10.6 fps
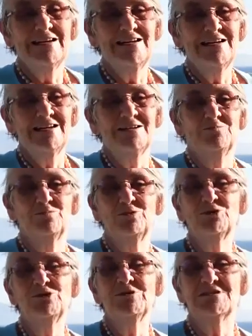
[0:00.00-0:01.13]
e,
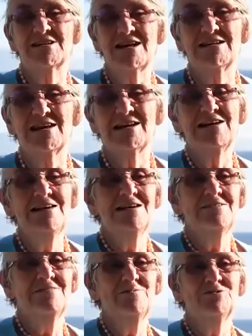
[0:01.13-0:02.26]
bütün ısrarlara
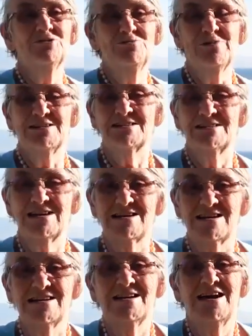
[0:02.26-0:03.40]
ve bütün
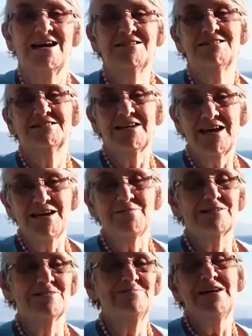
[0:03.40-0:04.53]
baskılara artık
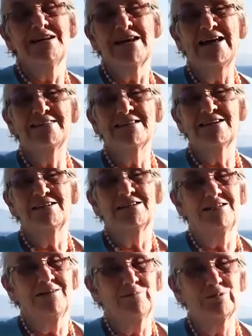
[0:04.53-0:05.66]
dayanamadım. Kendi
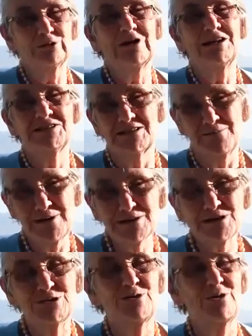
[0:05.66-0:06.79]
burada açıklamak
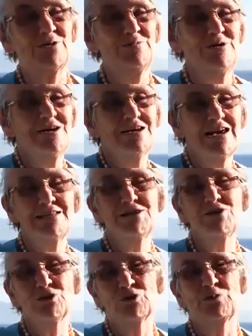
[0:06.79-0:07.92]
istiyorum. Kendi
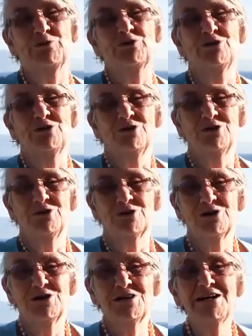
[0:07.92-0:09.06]
YouTube e,
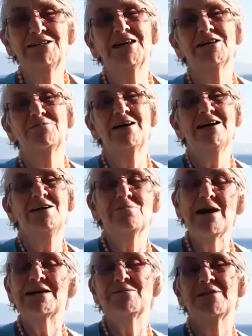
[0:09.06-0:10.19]
yayınlarıma
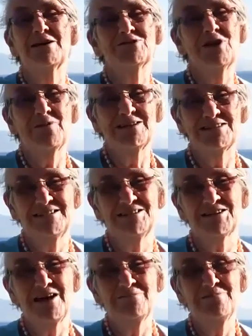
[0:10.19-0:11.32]
bayramdan sonra
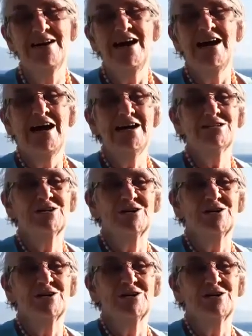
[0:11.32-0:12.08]
başlayacağım. Her